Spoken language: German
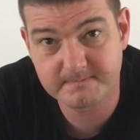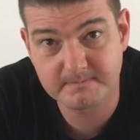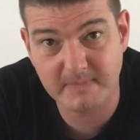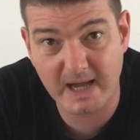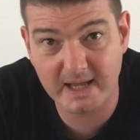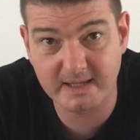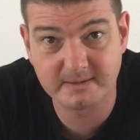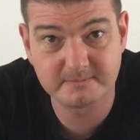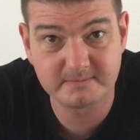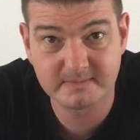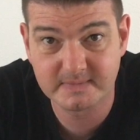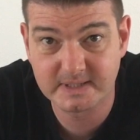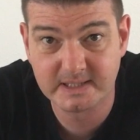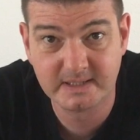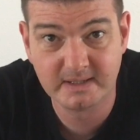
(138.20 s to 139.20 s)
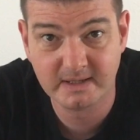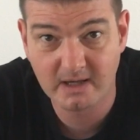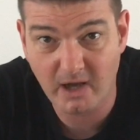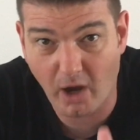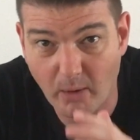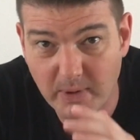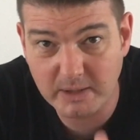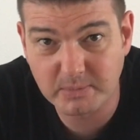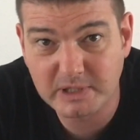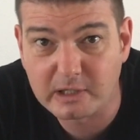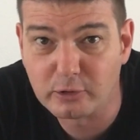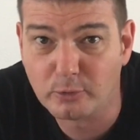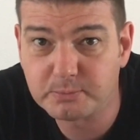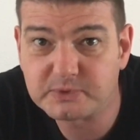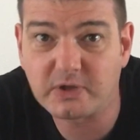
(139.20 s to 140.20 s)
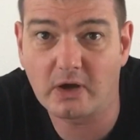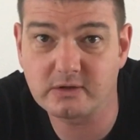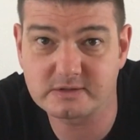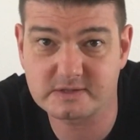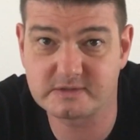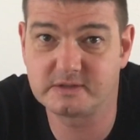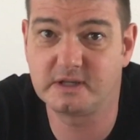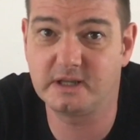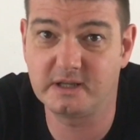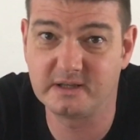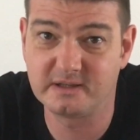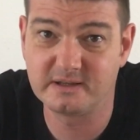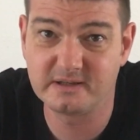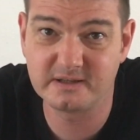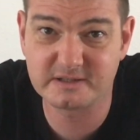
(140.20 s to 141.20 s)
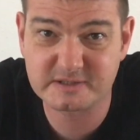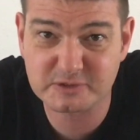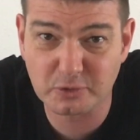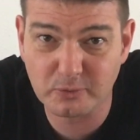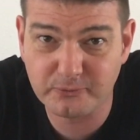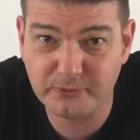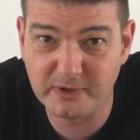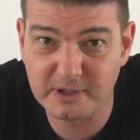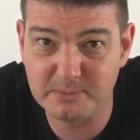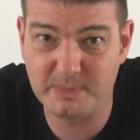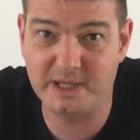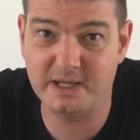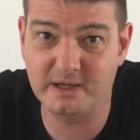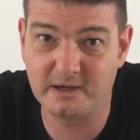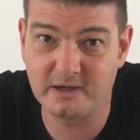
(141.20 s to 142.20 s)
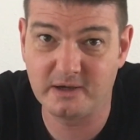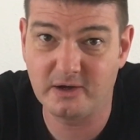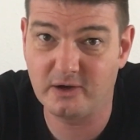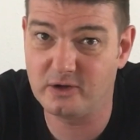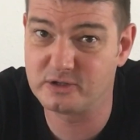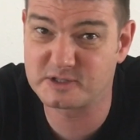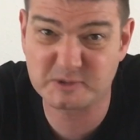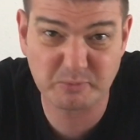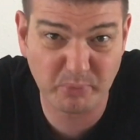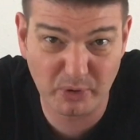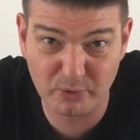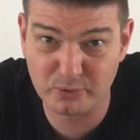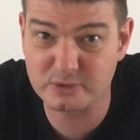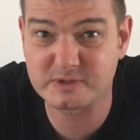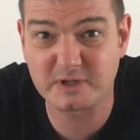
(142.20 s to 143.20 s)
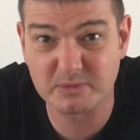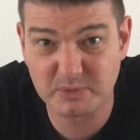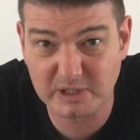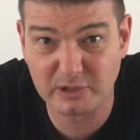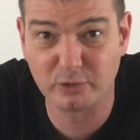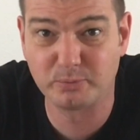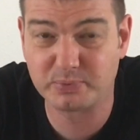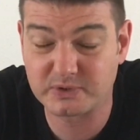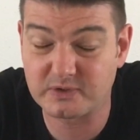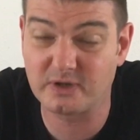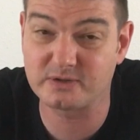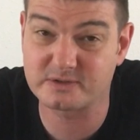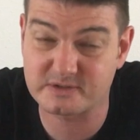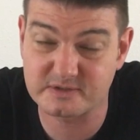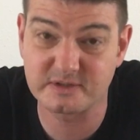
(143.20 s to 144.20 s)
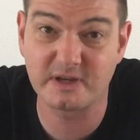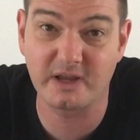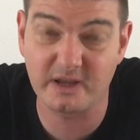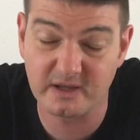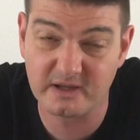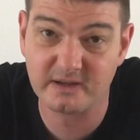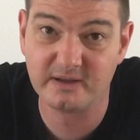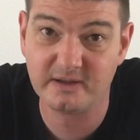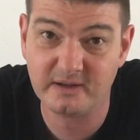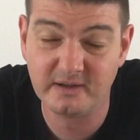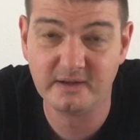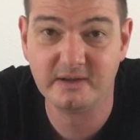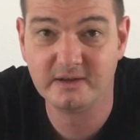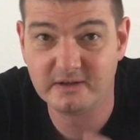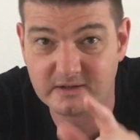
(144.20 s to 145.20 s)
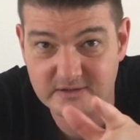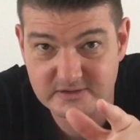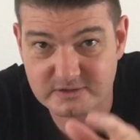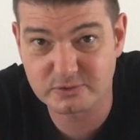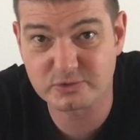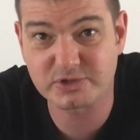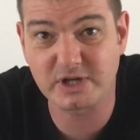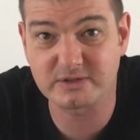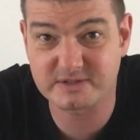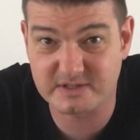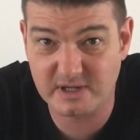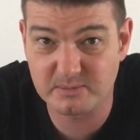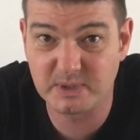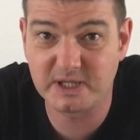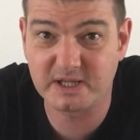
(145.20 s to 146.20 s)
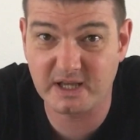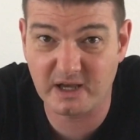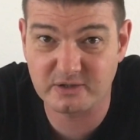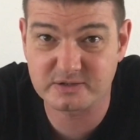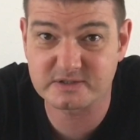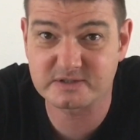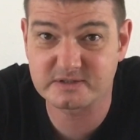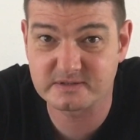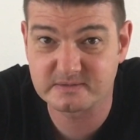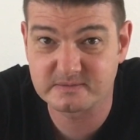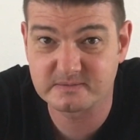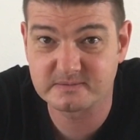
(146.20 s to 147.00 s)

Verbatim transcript: Nein. Aber im Club tanzen gehen ist so viel mehr als bloß im Club tanzen gehen. So schaut's nämlich aus.